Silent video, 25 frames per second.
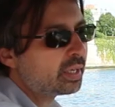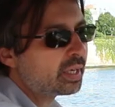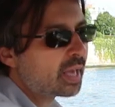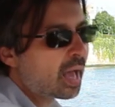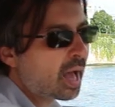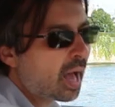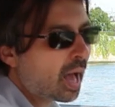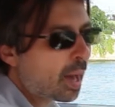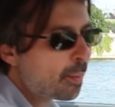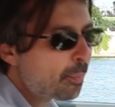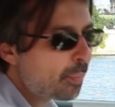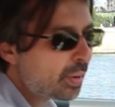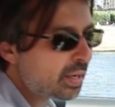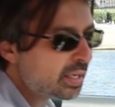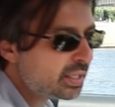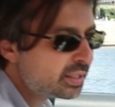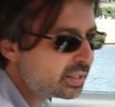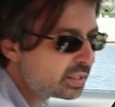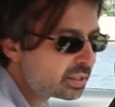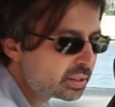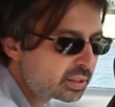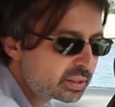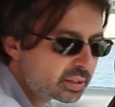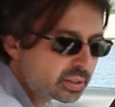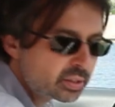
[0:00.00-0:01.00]
Il y a un rappel
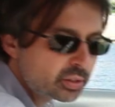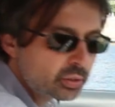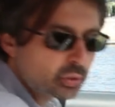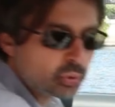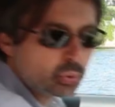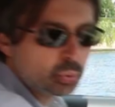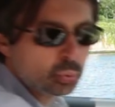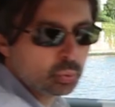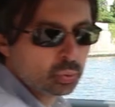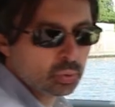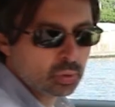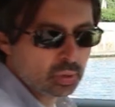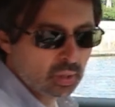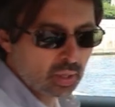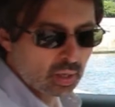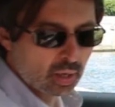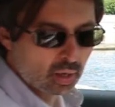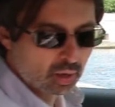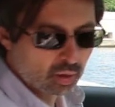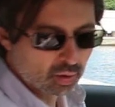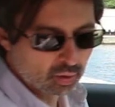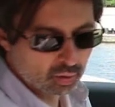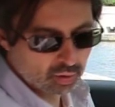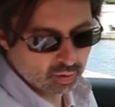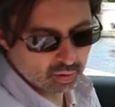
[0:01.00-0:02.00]
ici de tissu
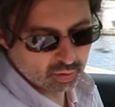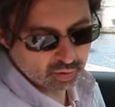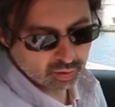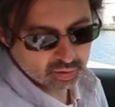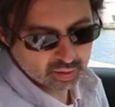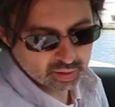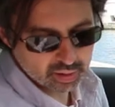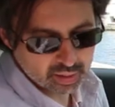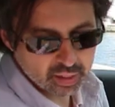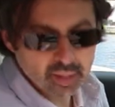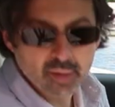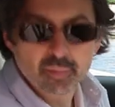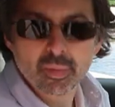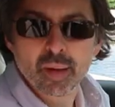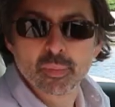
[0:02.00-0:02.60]
euh, qui est le